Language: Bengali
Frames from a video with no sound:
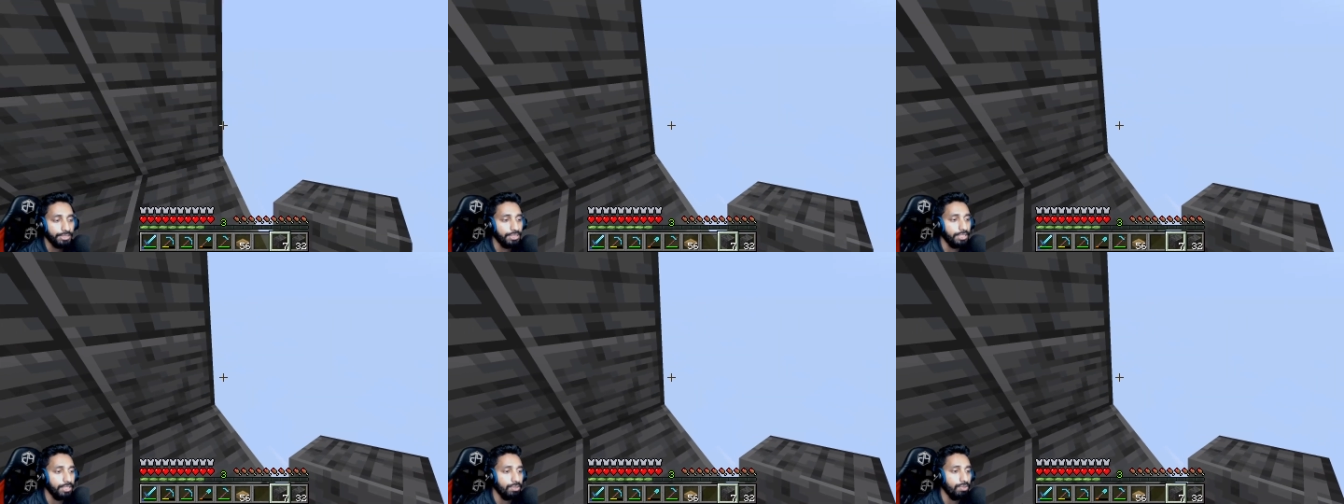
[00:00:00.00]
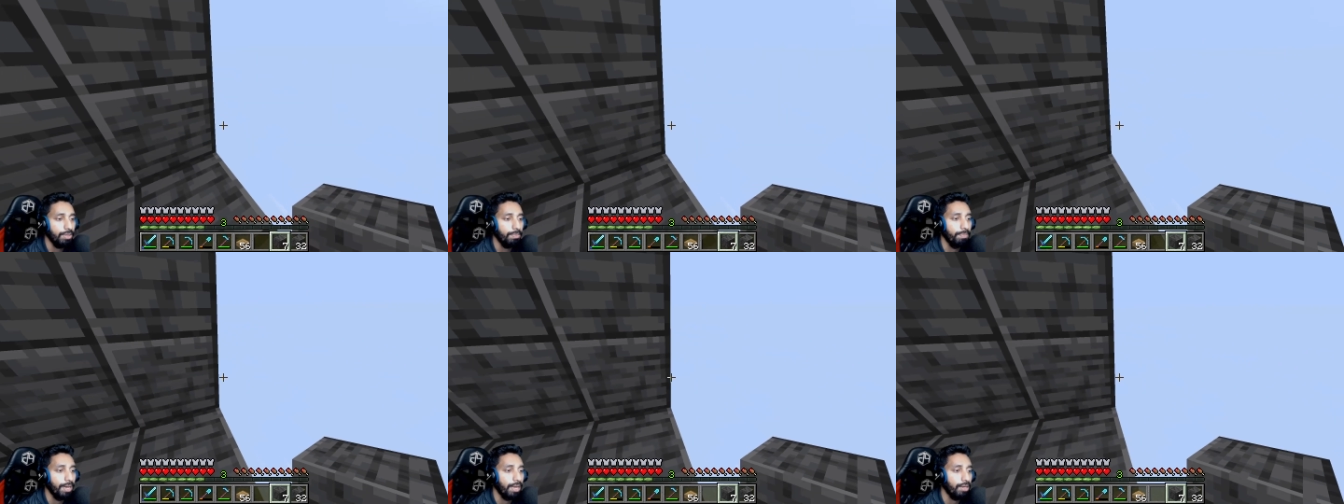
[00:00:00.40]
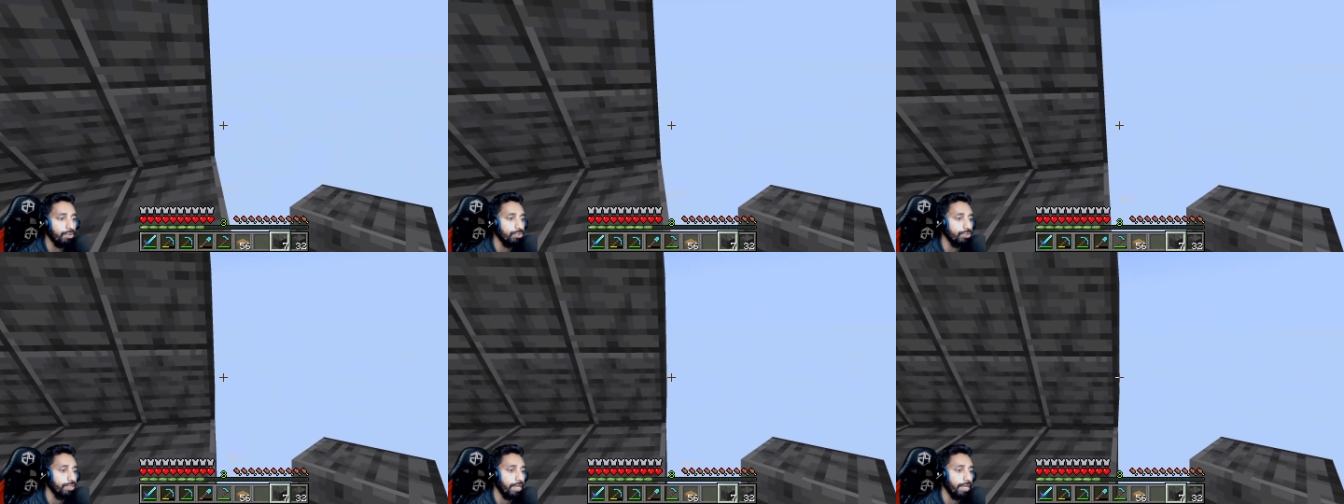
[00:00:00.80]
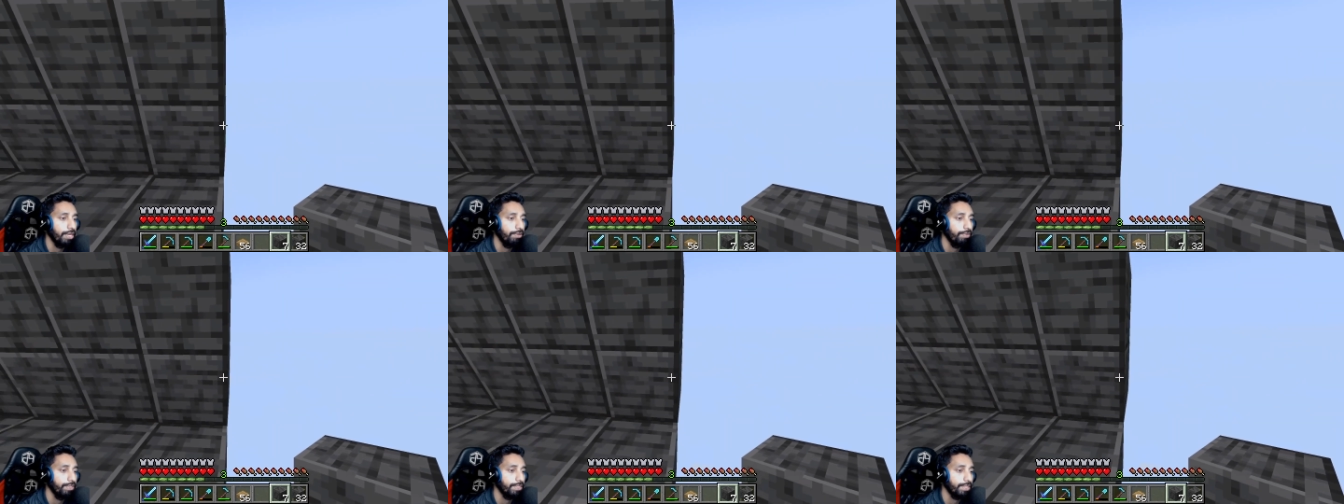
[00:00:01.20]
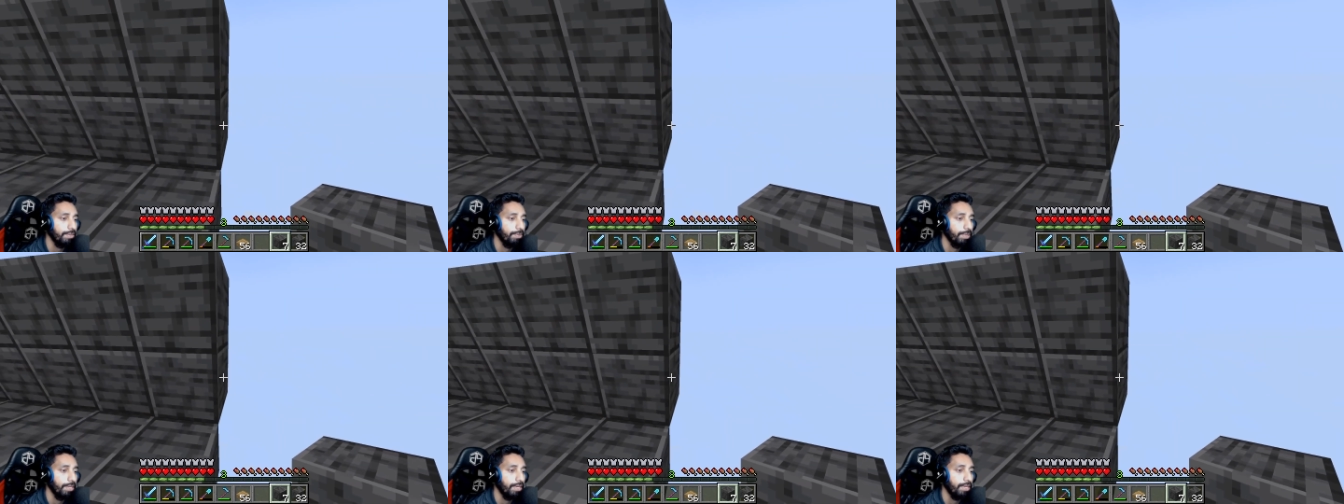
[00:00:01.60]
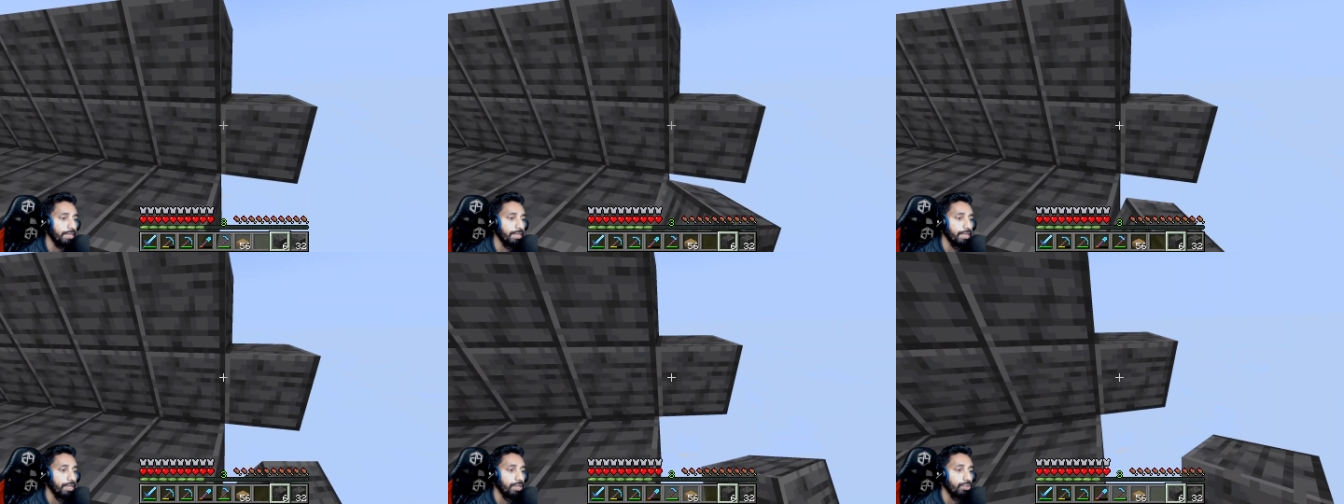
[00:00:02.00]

এগুলো বানানো যায় অ্যাডভান্স লেভেলের তো